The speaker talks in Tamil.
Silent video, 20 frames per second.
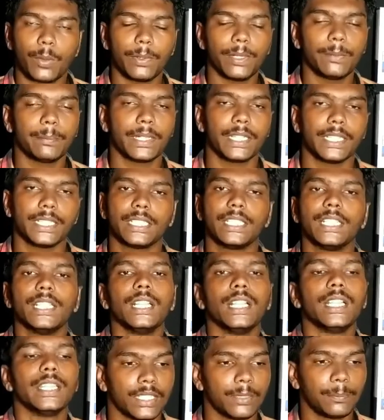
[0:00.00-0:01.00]
ஓப்பன் பண்ணிவிட்டு
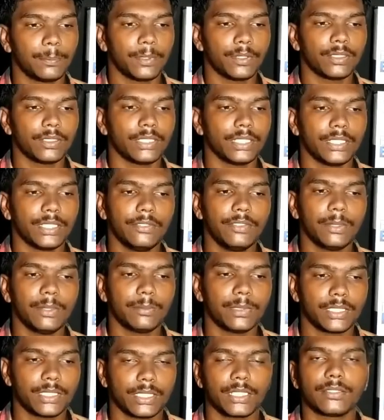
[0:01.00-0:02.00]
இப்போ இந்த
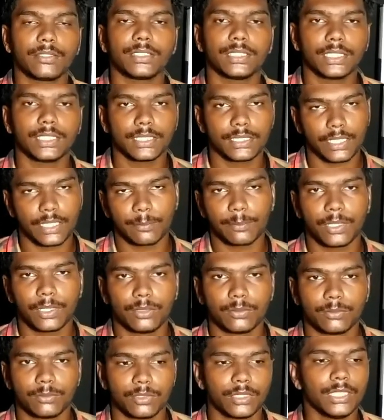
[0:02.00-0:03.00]
இவிஎம் e மிஷினை வந்து செக்
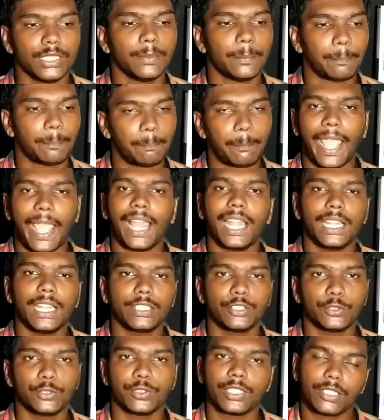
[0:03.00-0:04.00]
பண்ணும்போது
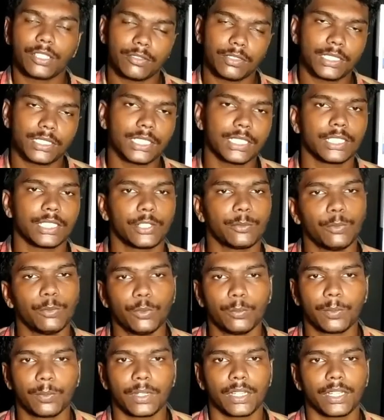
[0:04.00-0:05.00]
பேலட் யூனிட்டை வந்து
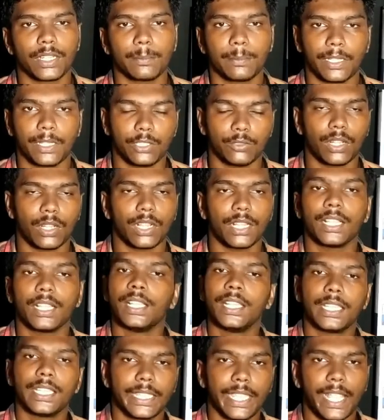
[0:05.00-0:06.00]
ரிமூவ் பண்ணிடுவாங்க
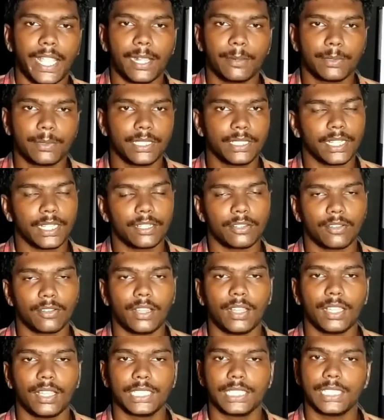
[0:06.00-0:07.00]
ஏன் அப்படின்னு
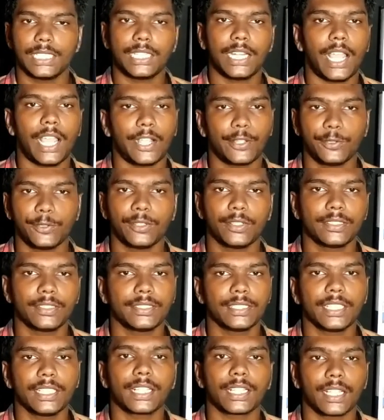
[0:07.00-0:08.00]
கேட்டோம்னா அதில் இருக்க
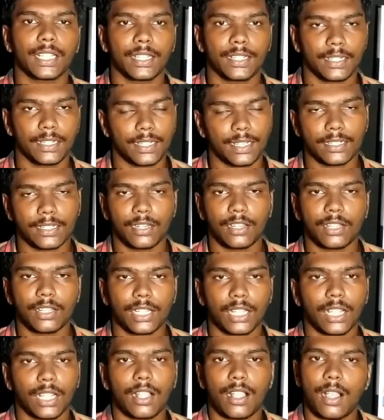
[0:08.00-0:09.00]
அக்யூரேசியை
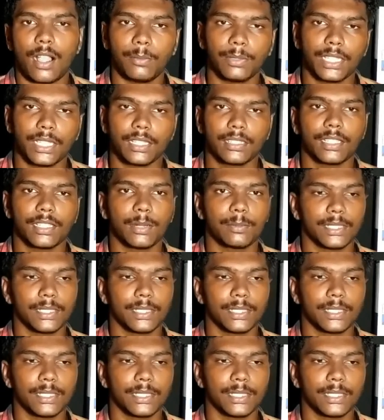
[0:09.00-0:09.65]
கரெக்டாக காமிக்காது